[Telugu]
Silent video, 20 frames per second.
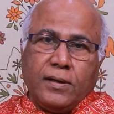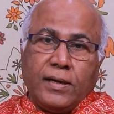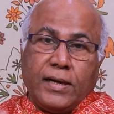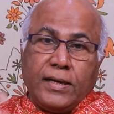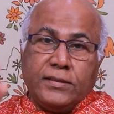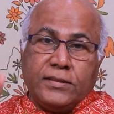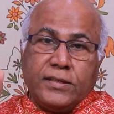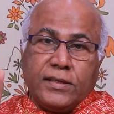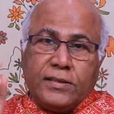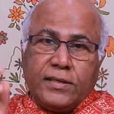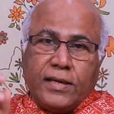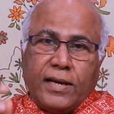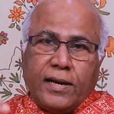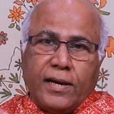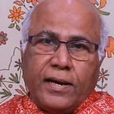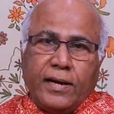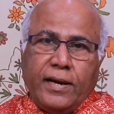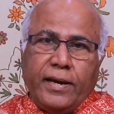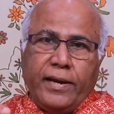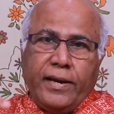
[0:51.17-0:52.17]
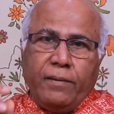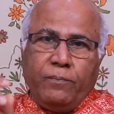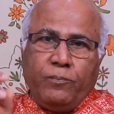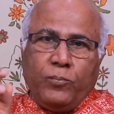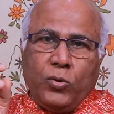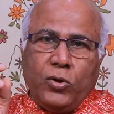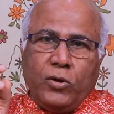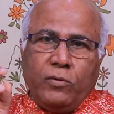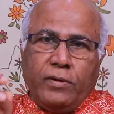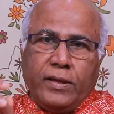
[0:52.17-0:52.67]
హత్య జరగగానే
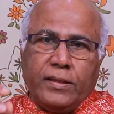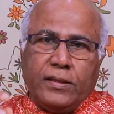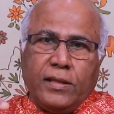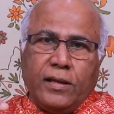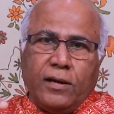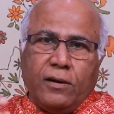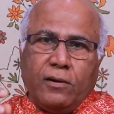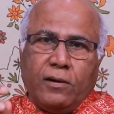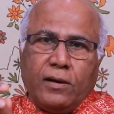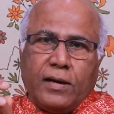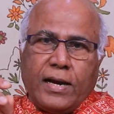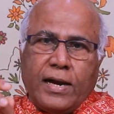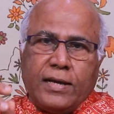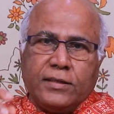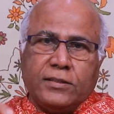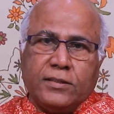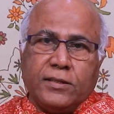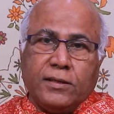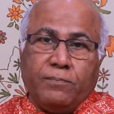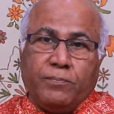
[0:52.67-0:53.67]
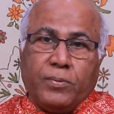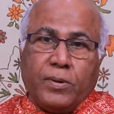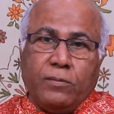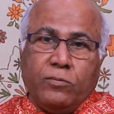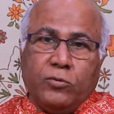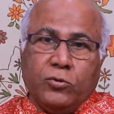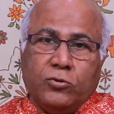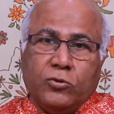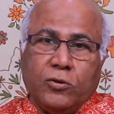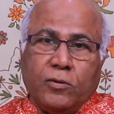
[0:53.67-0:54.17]
పులివెందల్లో రాష్ట్ర
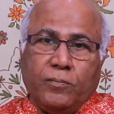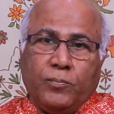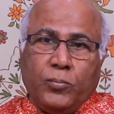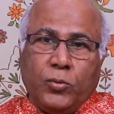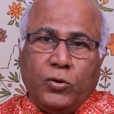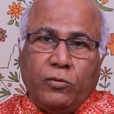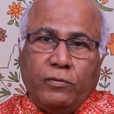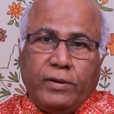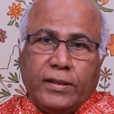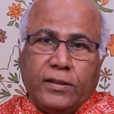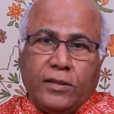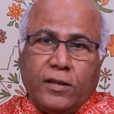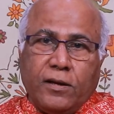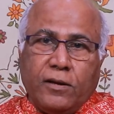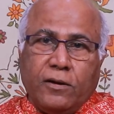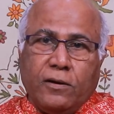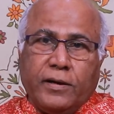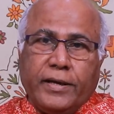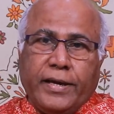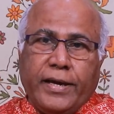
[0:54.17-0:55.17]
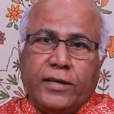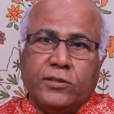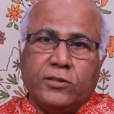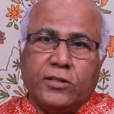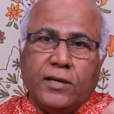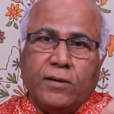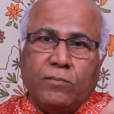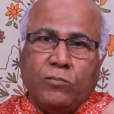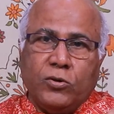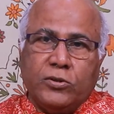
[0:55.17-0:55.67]
ప్రభుత్వం పులివెందల్లో కేసు
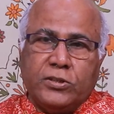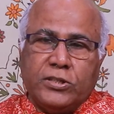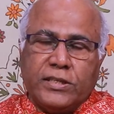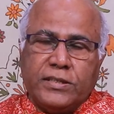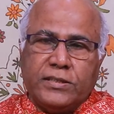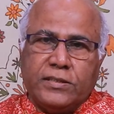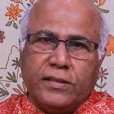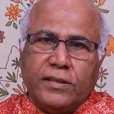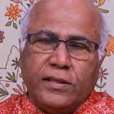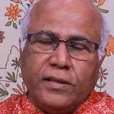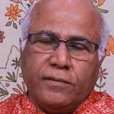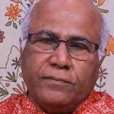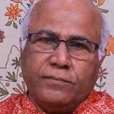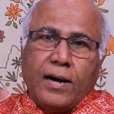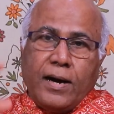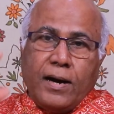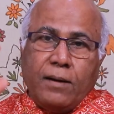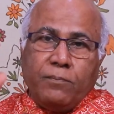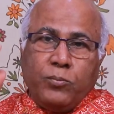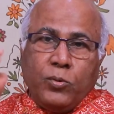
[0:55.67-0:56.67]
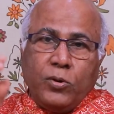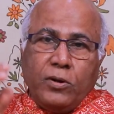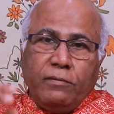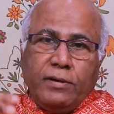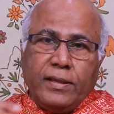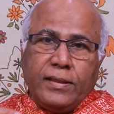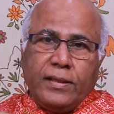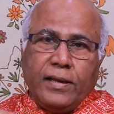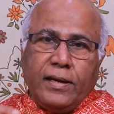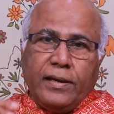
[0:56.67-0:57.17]
నమోదు చేసింది ఆ
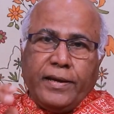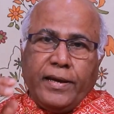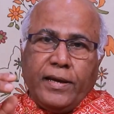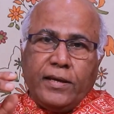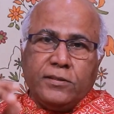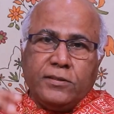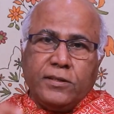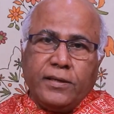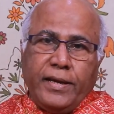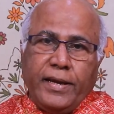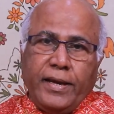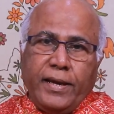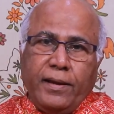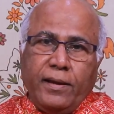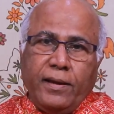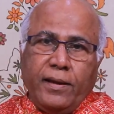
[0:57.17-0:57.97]
పులివెందల కేసుని